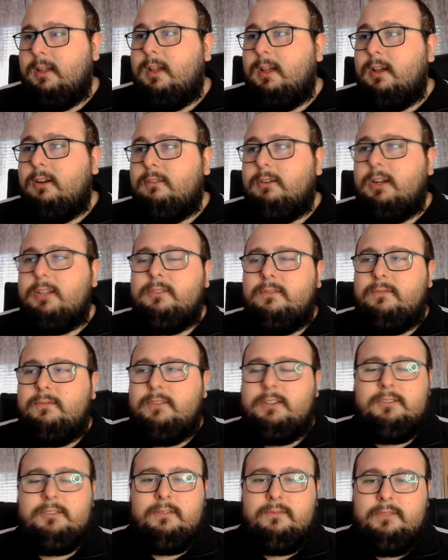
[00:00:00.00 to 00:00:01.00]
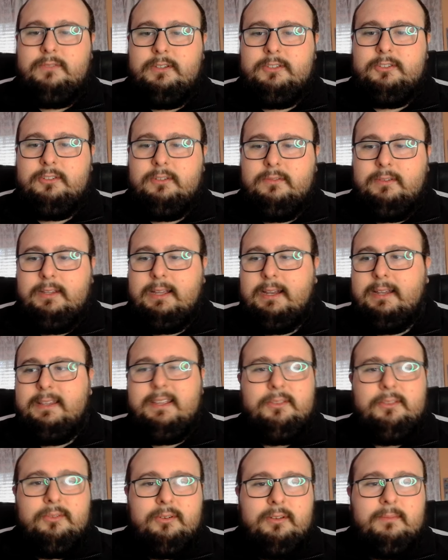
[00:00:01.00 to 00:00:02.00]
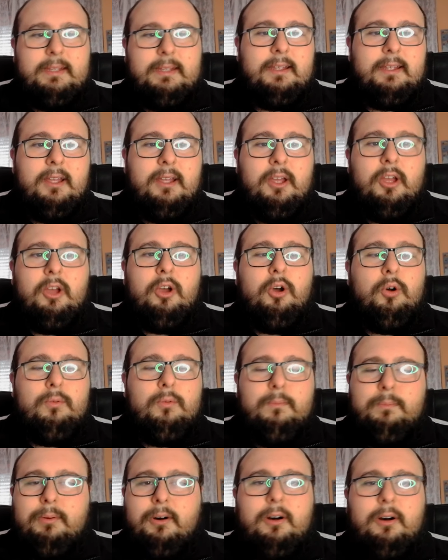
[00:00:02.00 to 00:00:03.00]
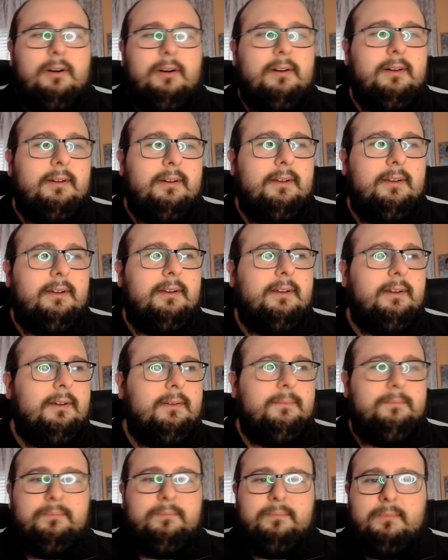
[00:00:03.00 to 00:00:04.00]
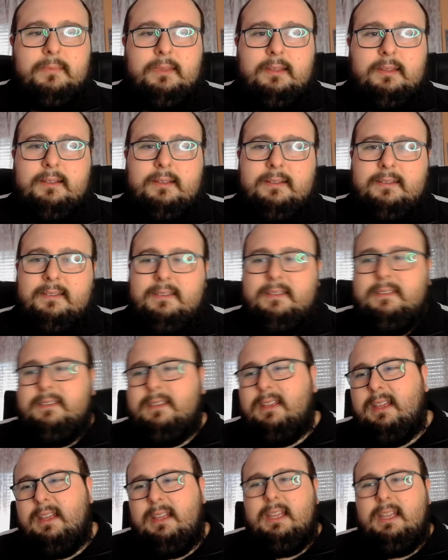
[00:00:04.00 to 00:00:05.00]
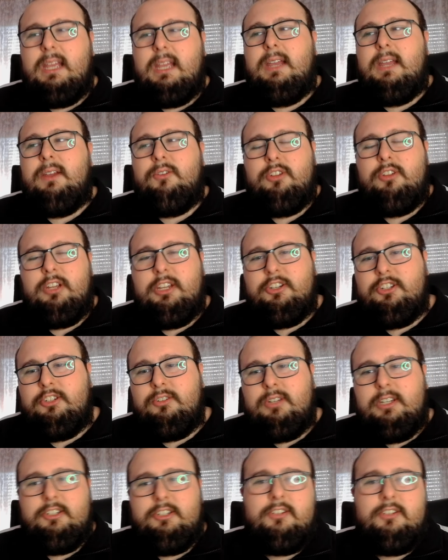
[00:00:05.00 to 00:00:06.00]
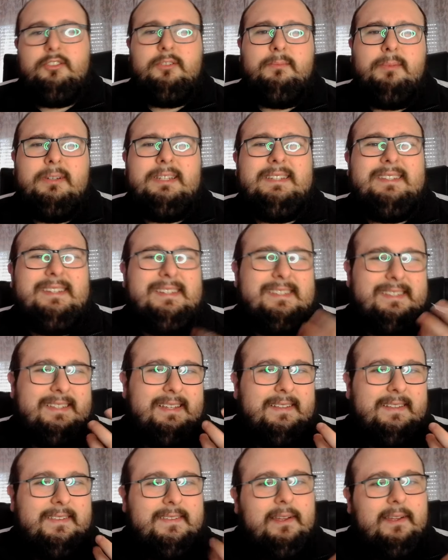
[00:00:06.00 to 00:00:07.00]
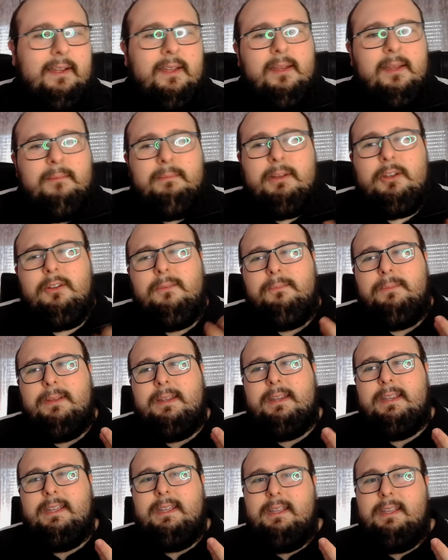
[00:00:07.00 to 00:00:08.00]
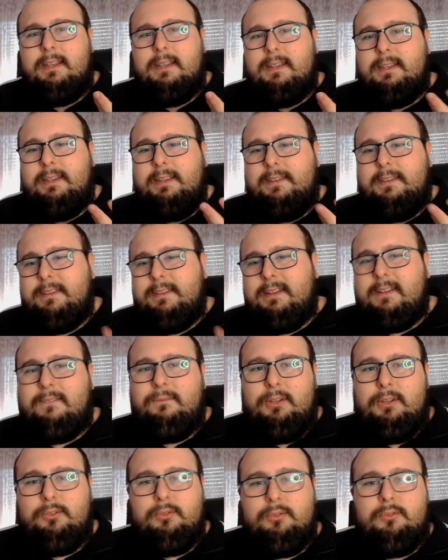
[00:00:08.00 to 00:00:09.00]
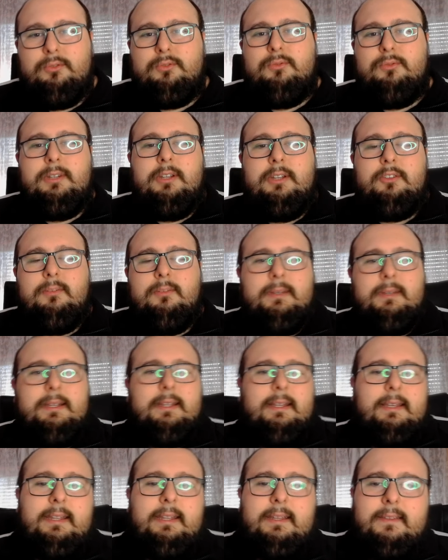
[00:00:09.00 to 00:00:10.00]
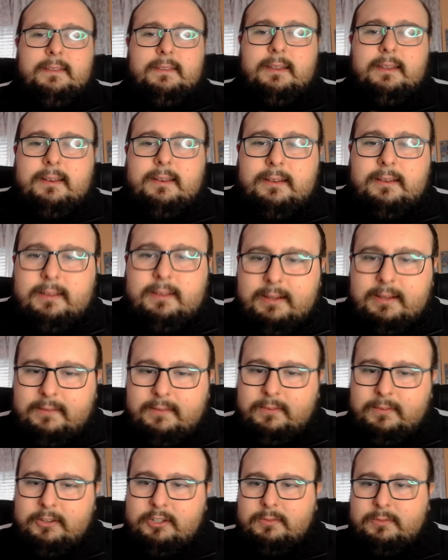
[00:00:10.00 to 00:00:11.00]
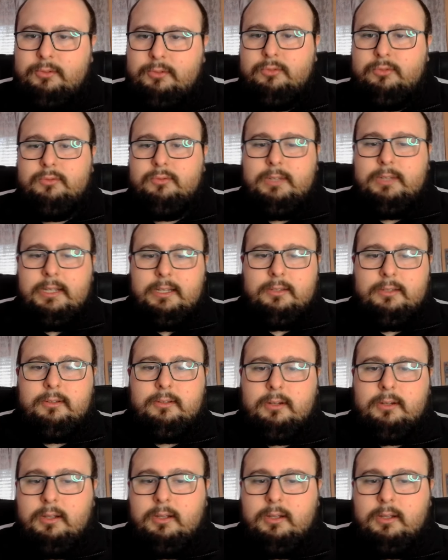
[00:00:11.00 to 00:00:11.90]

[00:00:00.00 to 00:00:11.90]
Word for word: quando ho visto il fischio finale dentro di me un po' ehm, è, è, sceso un po' di tristezza, ma non perché l'Inter ha vinto lo scudetto, perché l'Inter che vinceva lo scudetto